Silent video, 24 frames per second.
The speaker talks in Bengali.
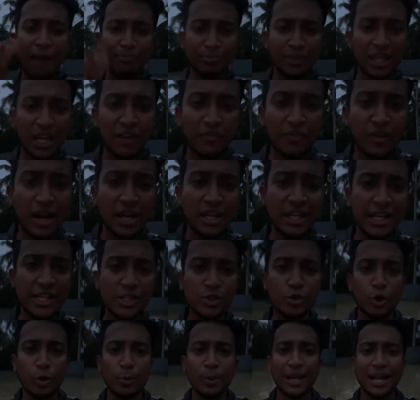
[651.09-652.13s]
আপনারা ফান্ড
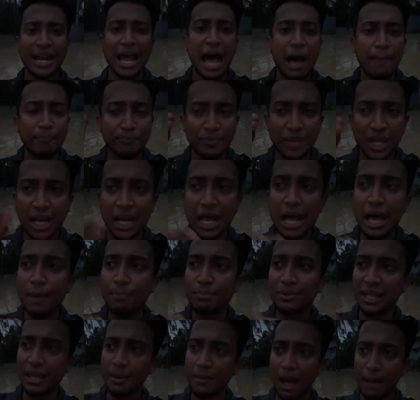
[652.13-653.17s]
রেজ করবেন আপনারা
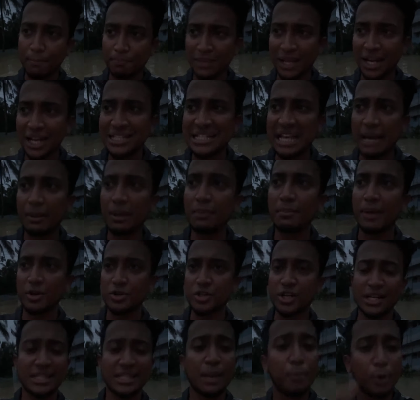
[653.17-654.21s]
আপনারা চাবেন
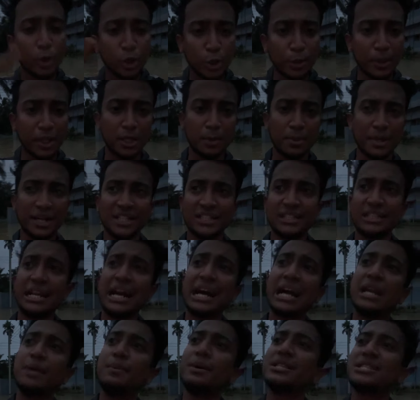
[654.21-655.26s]
মানুষের কাছে বন্ধু বান্ধবের কাছে
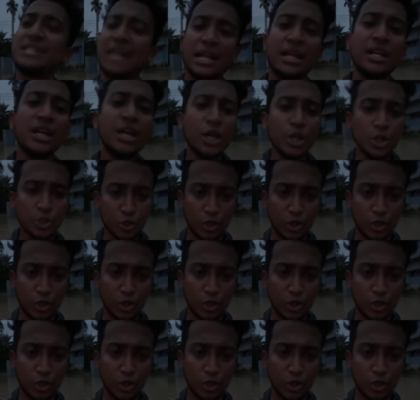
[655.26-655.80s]
টাকা নেবেন যান